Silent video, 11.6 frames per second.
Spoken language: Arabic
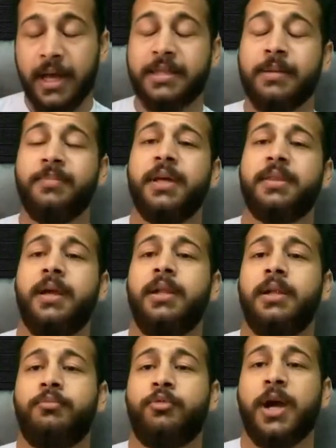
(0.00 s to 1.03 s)
هتبدا تحل
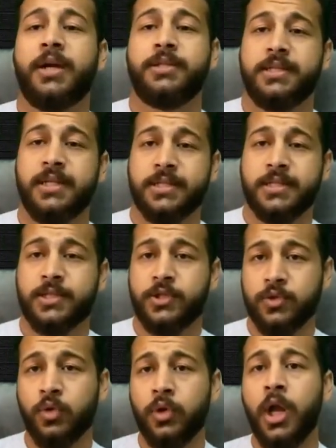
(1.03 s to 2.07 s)
البراكتس تيستس
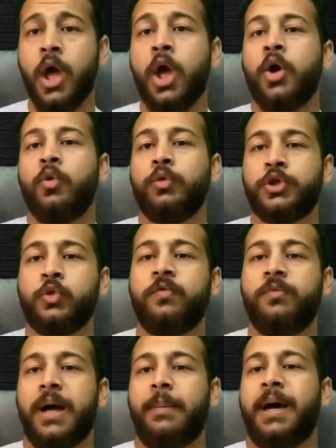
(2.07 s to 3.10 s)
دول وتشوف
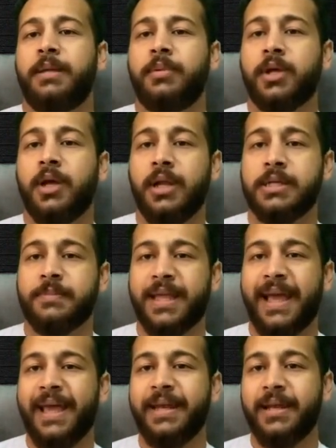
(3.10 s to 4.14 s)
بقى بعد ما تخلص
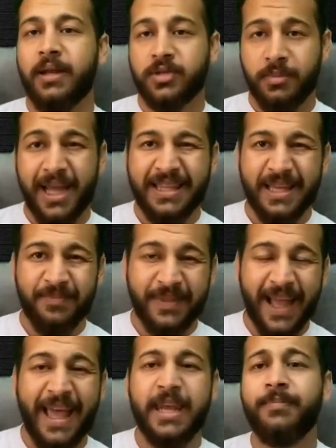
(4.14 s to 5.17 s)
امتحان لو سمحت
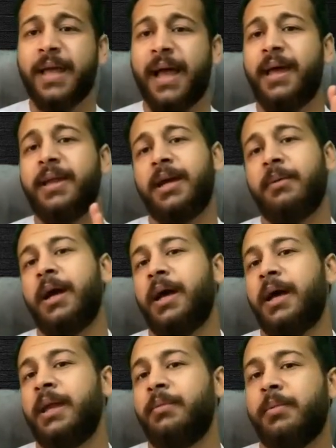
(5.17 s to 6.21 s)
امتحان امتحان يا جماعه
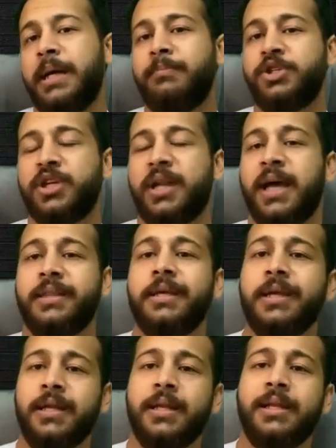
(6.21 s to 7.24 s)
انا ما بحبش ان حد
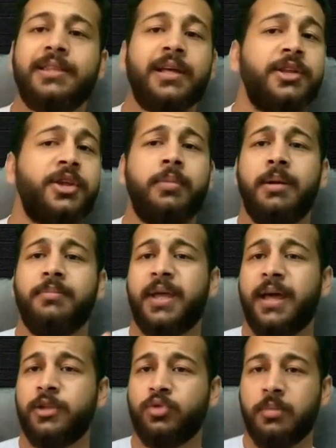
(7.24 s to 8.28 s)
يجي يحل لي 3 4
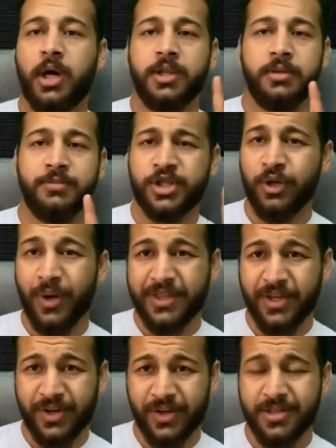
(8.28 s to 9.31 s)
امتحانات ورا بعض مش
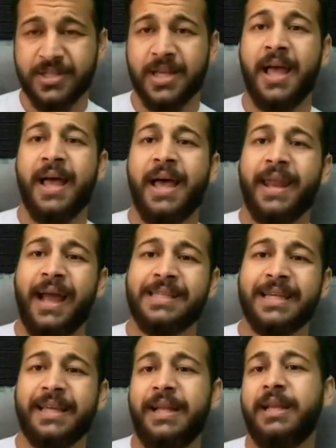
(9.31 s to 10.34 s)
دلوقتي خالص انا
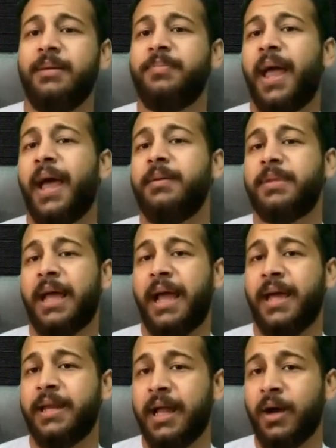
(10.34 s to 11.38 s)
عايزك تحل امتحان
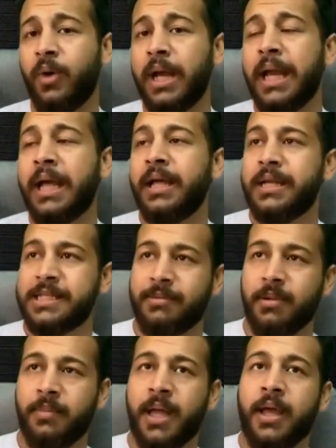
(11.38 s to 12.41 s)
امتحان الاول
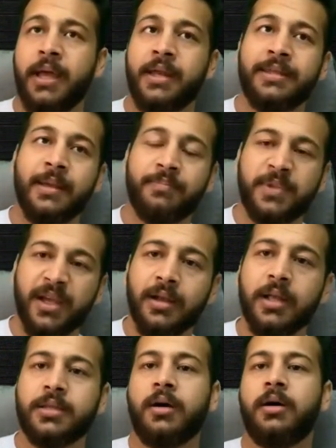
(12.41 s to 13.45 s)
لسبب ان انت
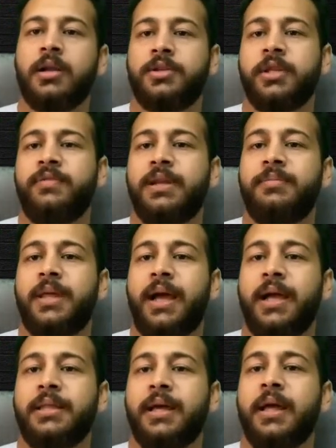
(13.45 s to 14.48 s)
بتغلط غلطات في
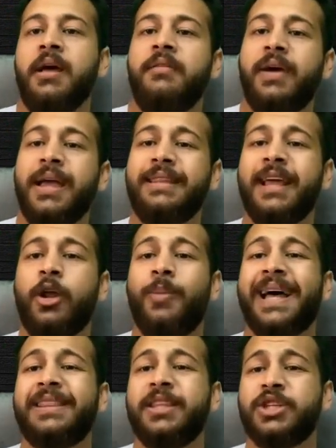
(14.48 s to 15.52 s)
الامتحان ده فانت لو ما
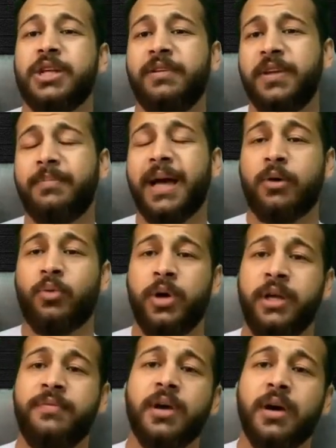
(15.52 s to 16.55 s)
خدتش الفيدباك
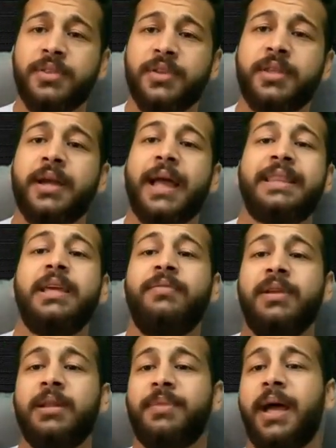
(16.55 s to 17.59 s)
وعرفت غلطتك هتيجي في
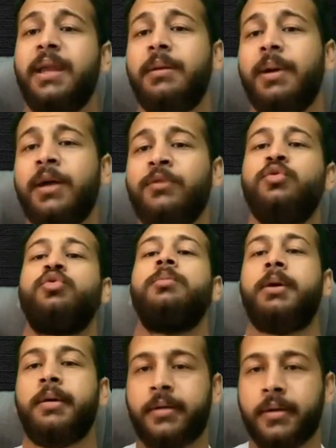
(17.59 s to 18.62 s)
الامتحان اللي بعده تقوم
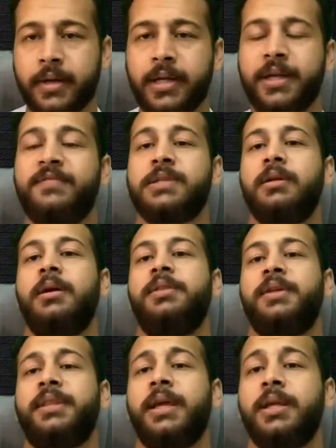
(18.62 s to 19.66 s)
مكرر لي نفس
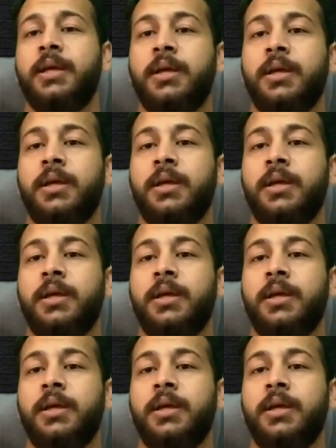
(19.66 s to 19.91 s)
الغلطه تاني